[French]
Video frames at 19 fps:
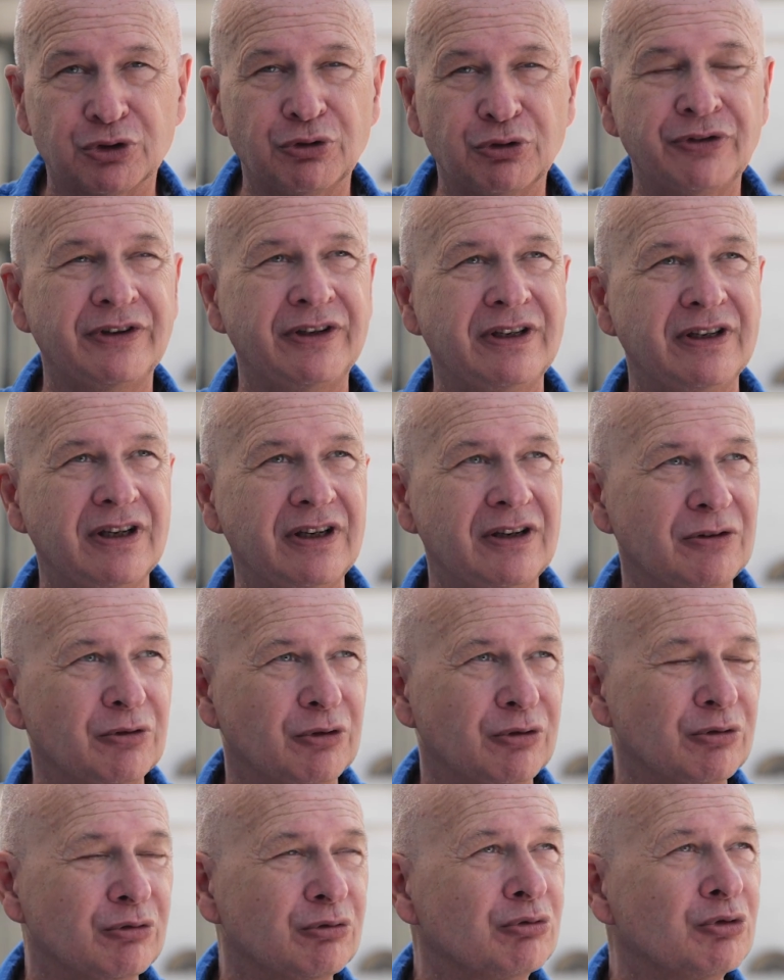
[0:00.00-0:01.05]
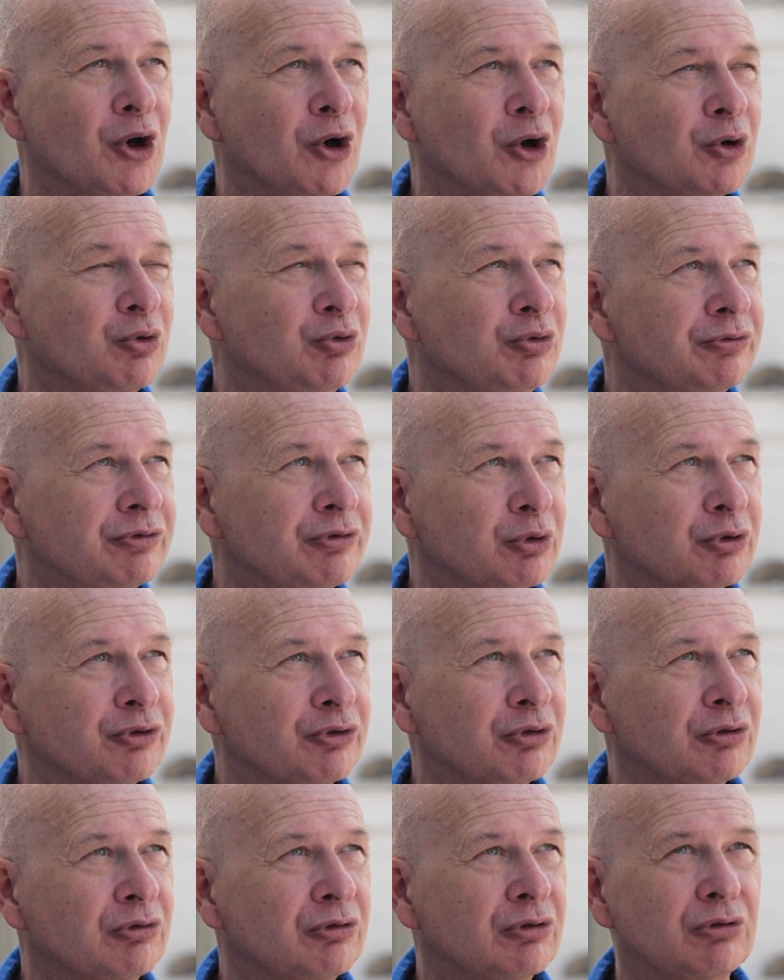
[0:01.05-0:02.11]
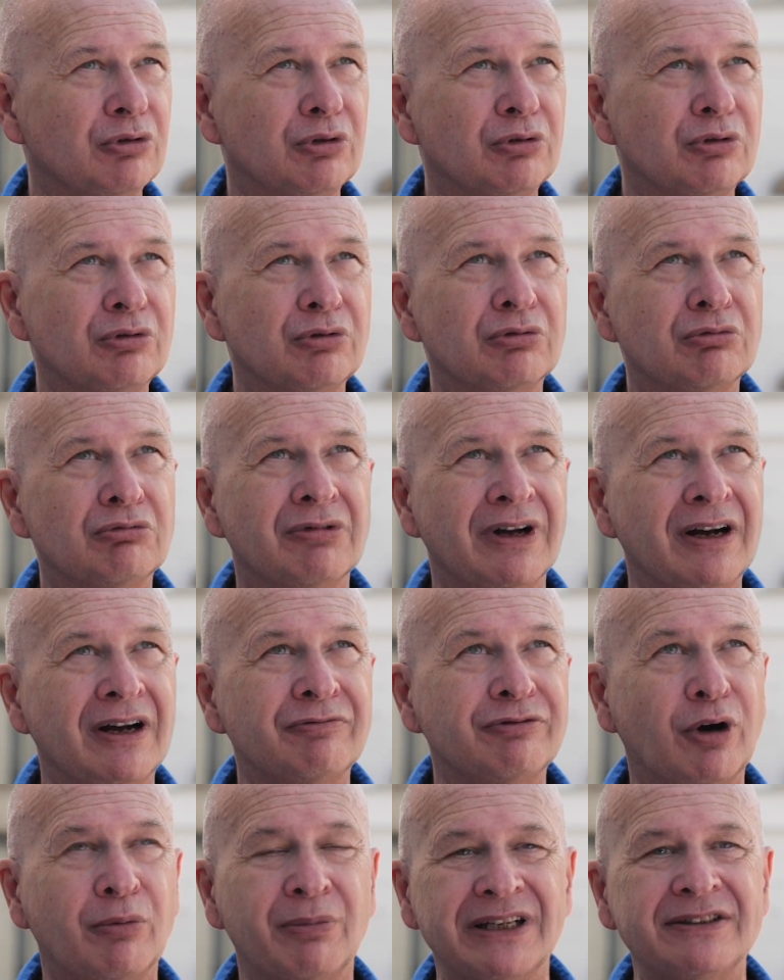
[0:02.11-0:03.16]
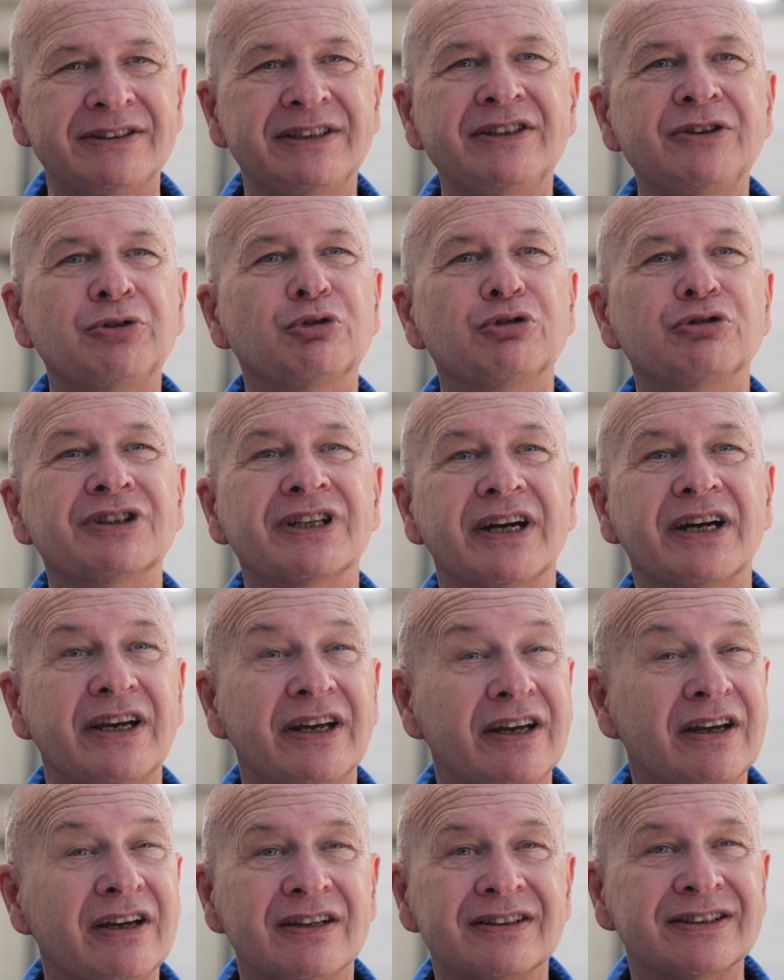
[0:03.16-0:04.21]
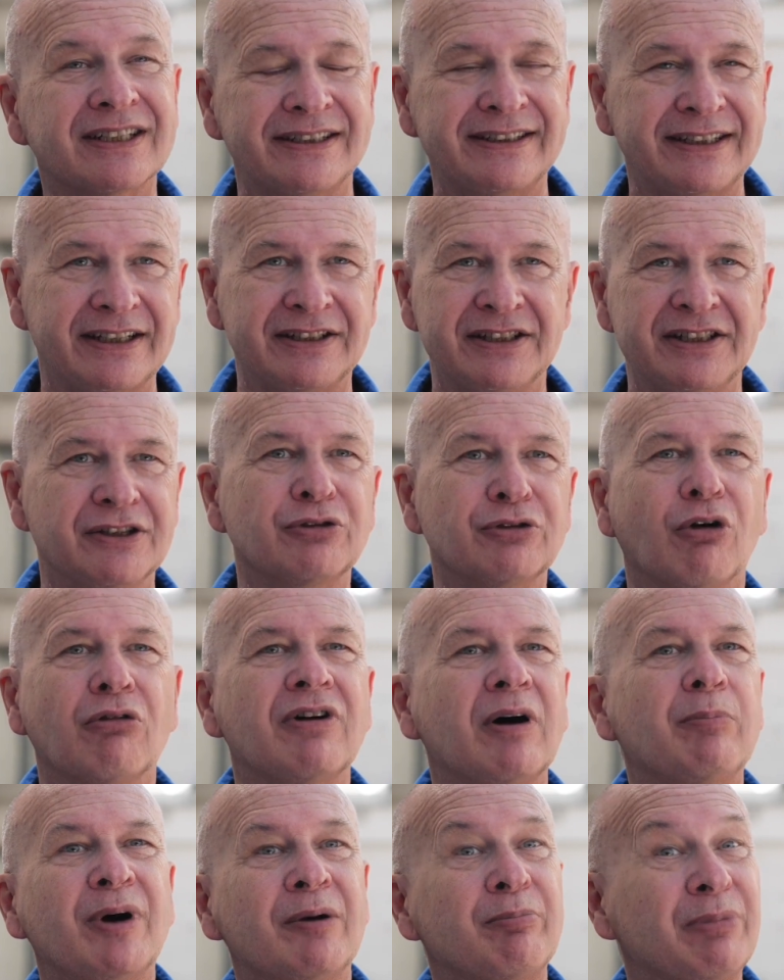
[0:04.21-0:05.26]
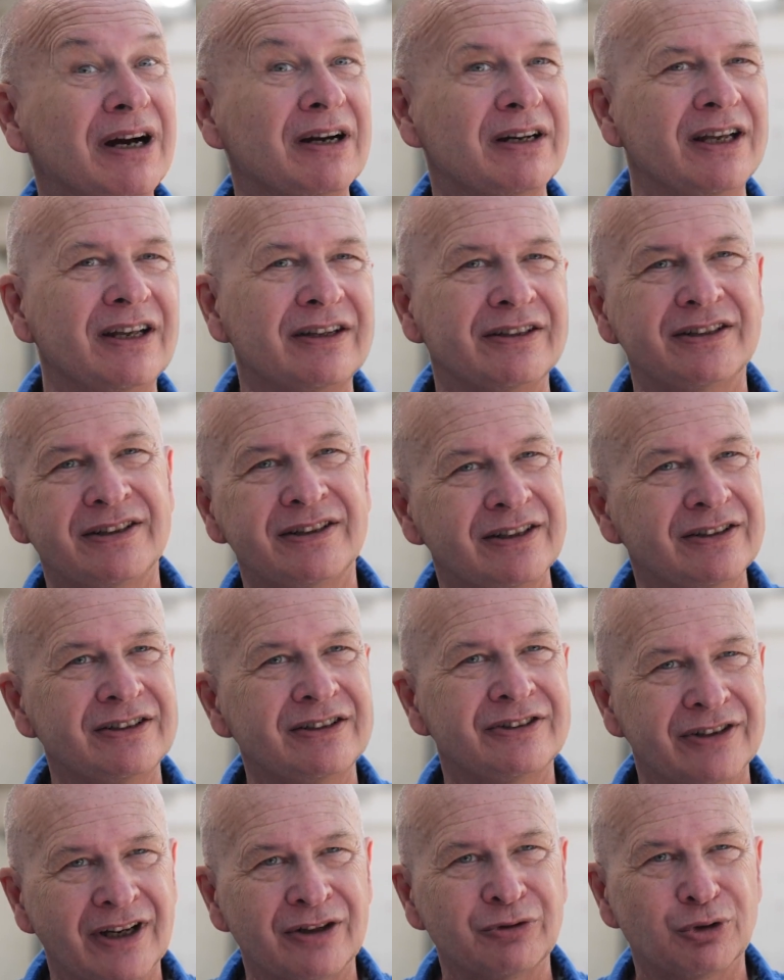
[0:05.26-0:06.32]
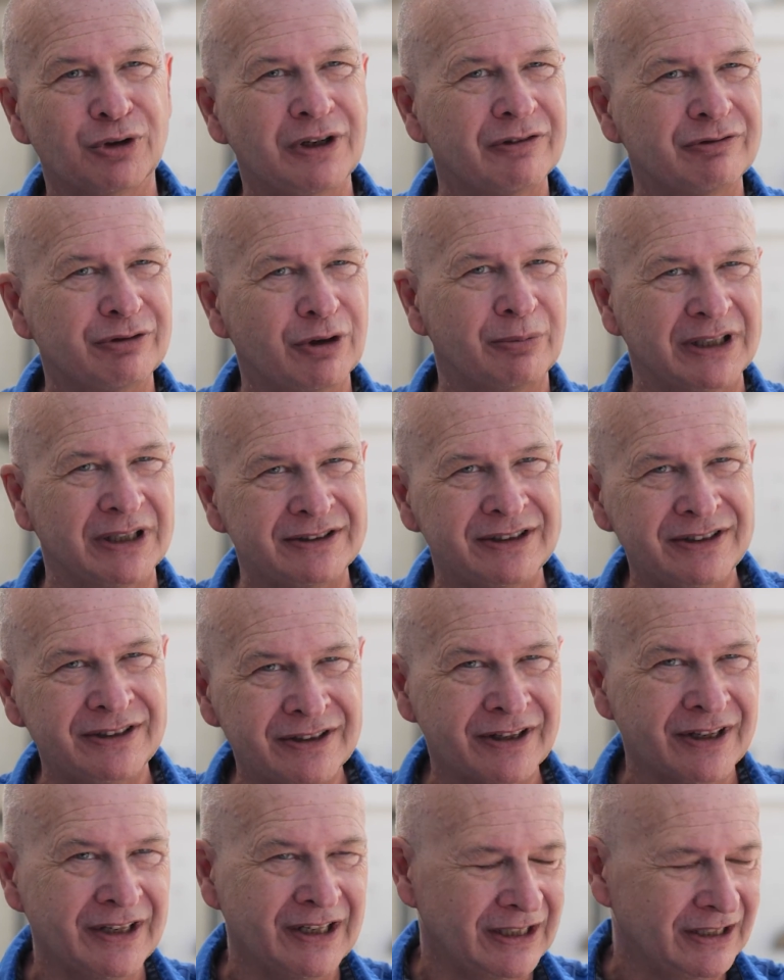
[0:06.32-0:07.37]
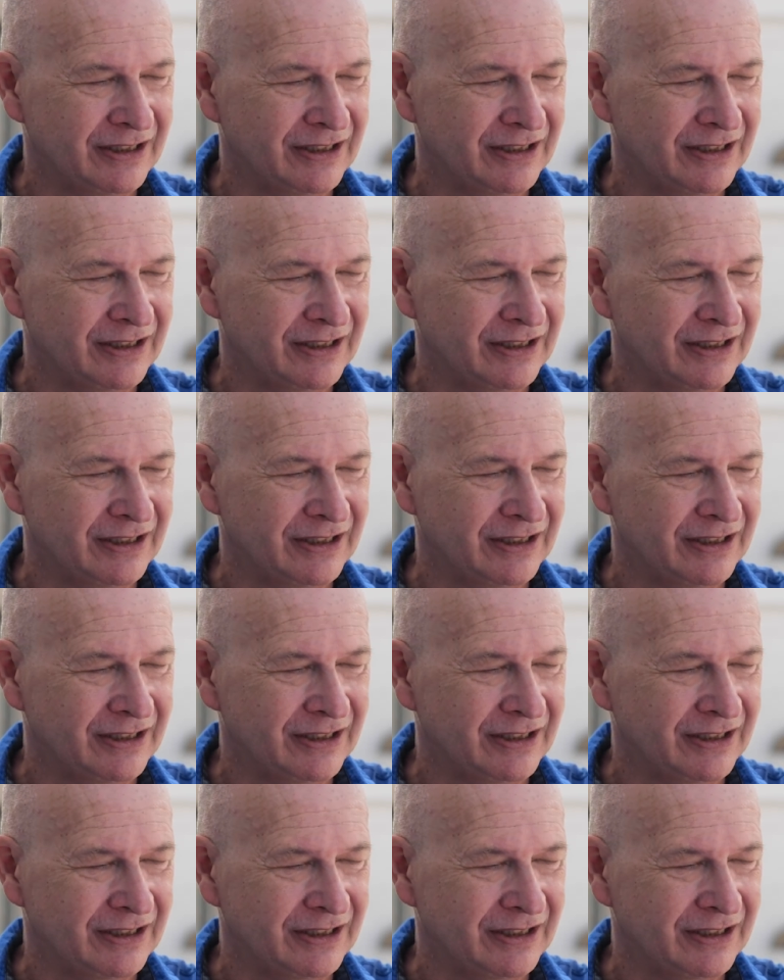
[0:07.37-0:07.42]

chose qui est euh, une fonction euh, informatique très, très technique. On ne va pas parler à des techniciens de l'informatique.